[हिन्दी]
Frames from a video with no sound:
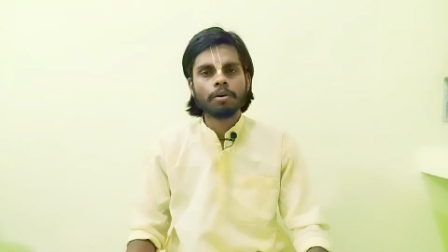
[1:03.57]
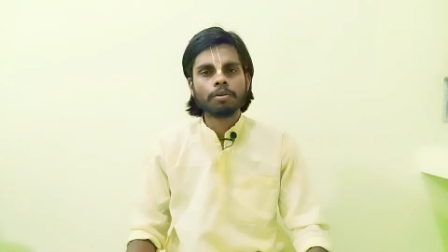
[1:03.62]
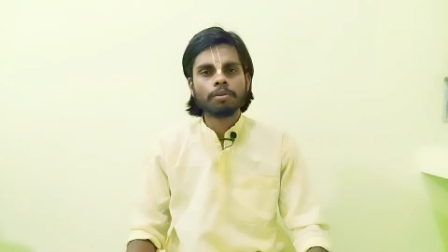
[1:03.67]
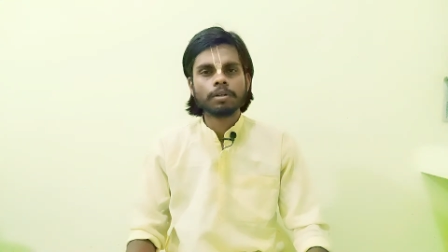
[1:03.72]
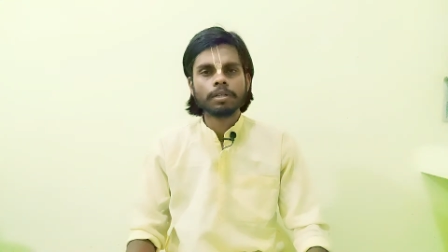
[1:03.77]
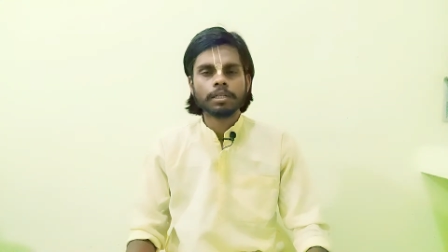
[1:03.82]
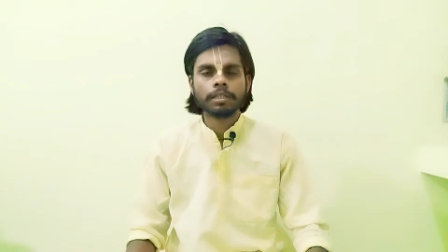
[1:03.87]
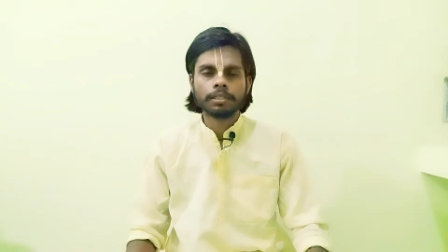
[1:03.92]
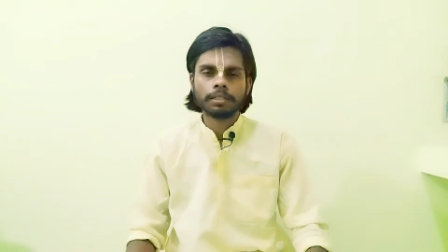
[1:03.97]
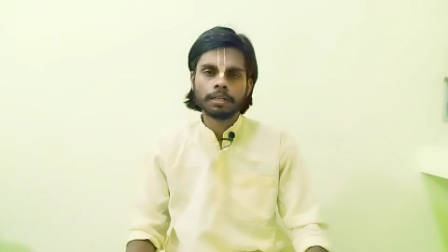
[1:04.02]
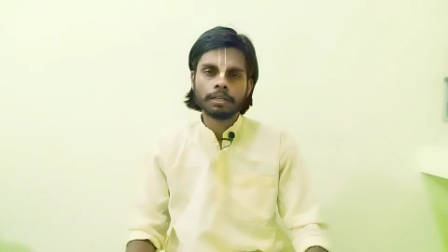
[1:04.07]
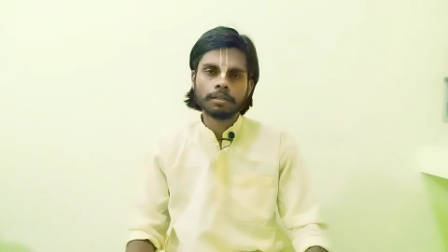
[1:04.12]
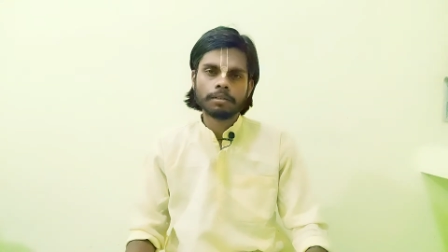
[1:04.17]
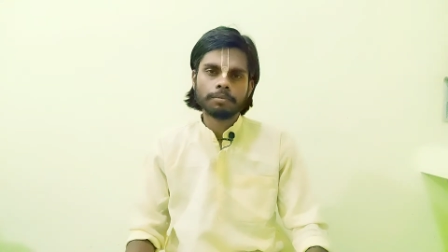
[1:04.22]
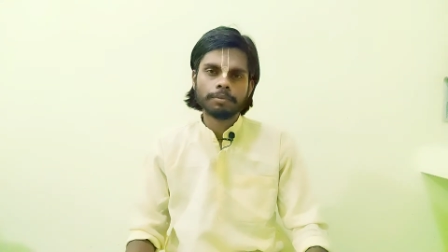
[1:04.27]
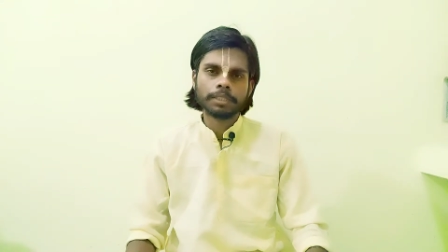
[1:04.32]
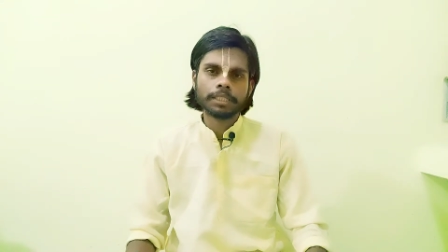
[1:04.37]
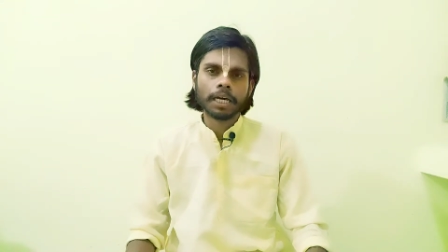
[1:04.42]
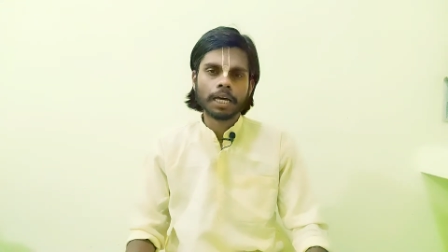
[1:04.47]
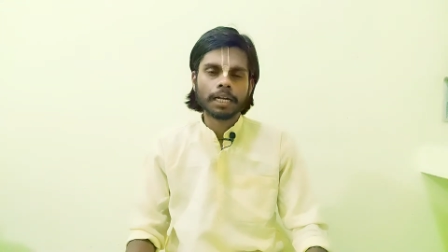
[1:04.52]
और यह
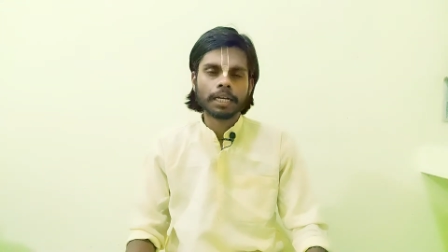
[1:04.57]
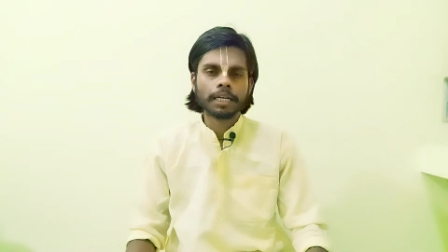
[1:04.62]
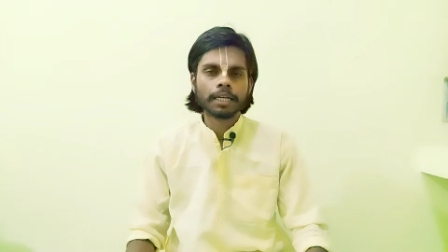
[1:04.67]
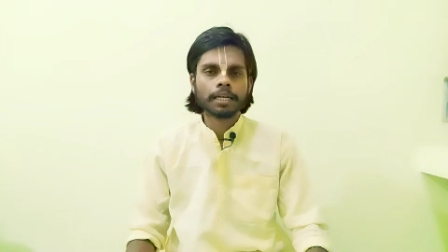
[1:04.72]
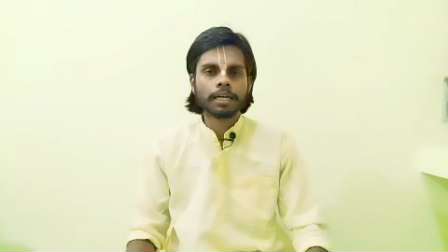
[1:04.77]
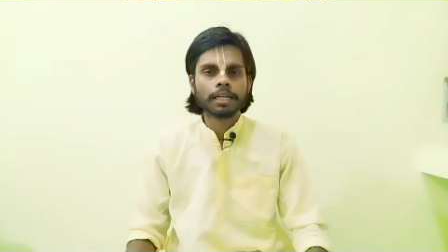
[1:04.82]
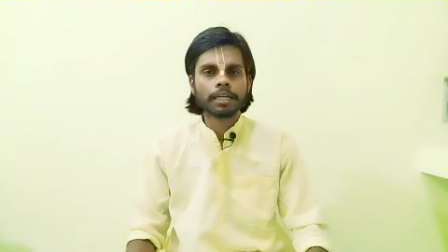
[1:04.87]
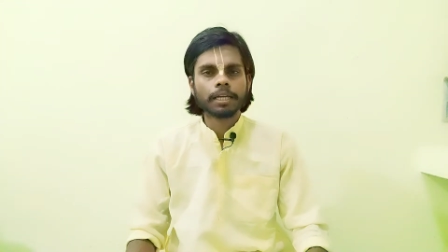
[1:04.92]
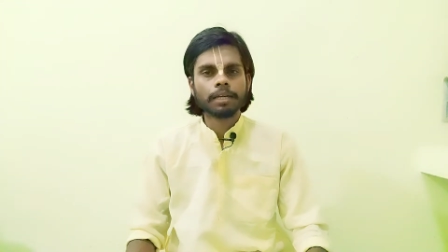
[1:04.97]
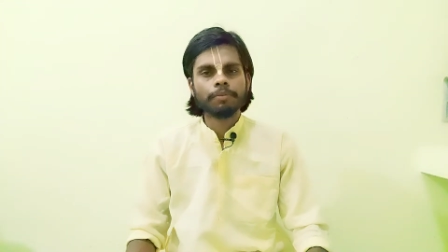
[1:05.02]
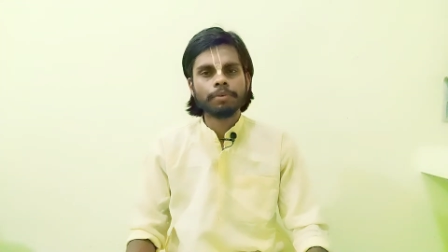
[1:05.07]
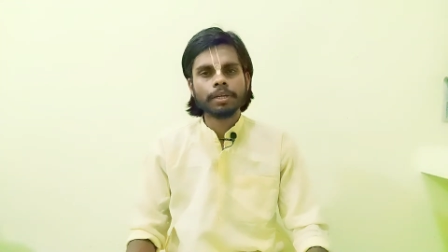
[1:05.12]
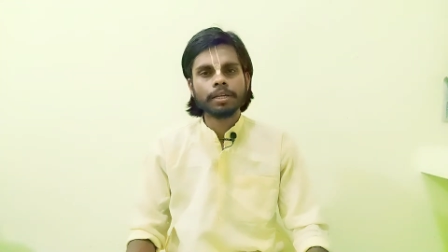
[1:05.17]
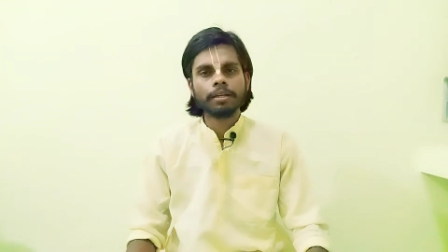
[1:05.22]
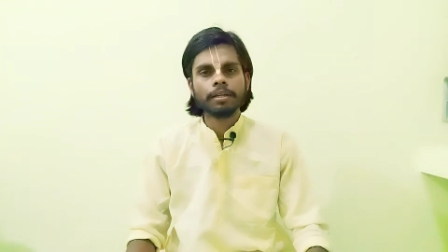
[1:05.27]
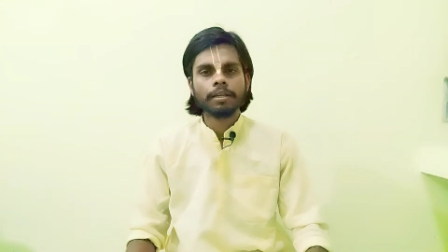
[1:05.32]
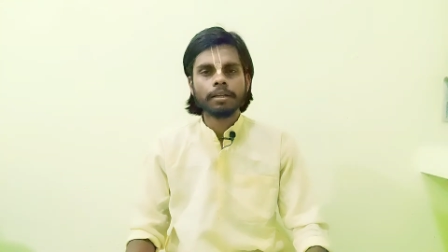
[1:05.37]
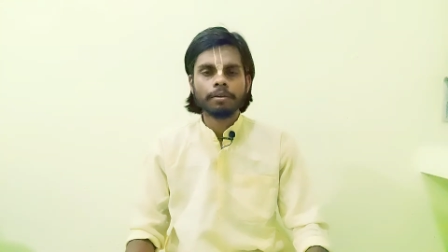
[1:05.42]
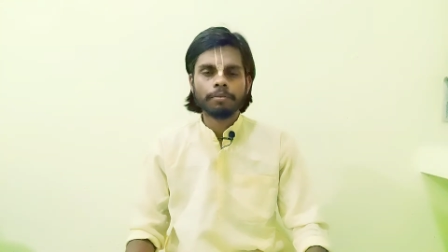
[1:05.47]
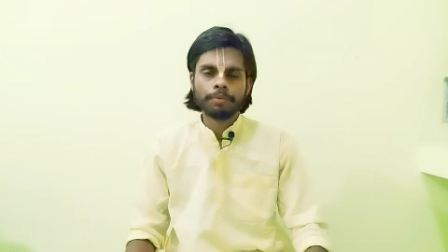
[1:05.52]
विचार लेकर के
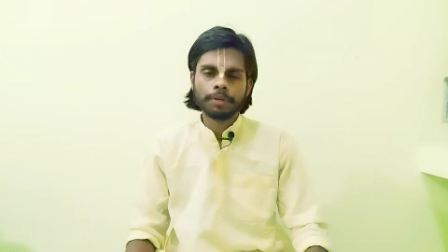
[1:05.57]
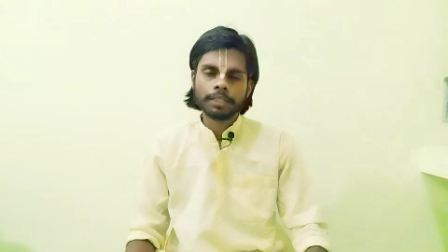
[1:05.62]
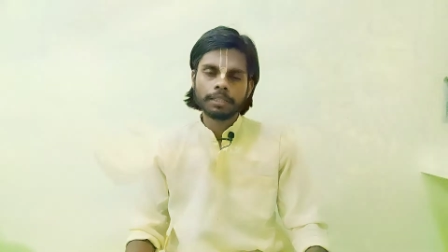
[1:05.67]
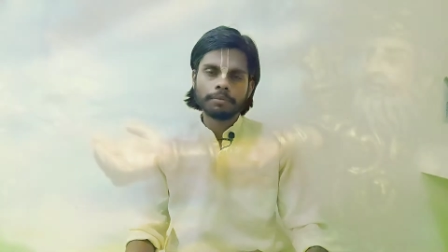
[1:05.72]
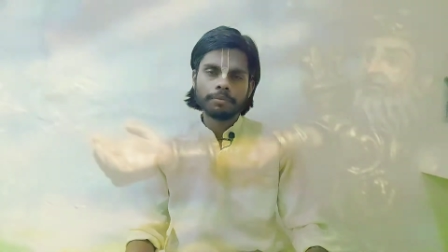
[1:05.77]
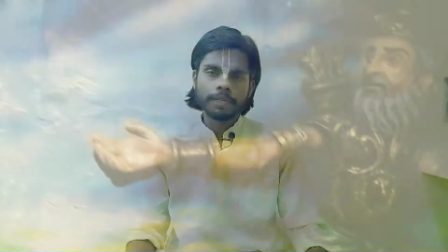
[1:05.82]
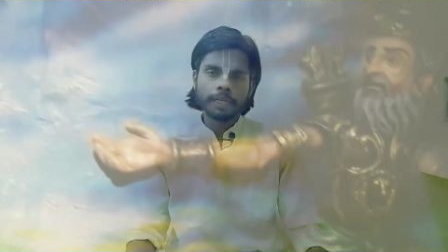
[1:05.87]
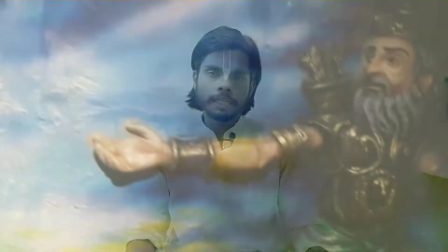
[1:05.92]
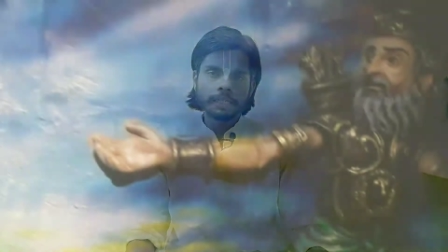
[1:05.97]
वे वेद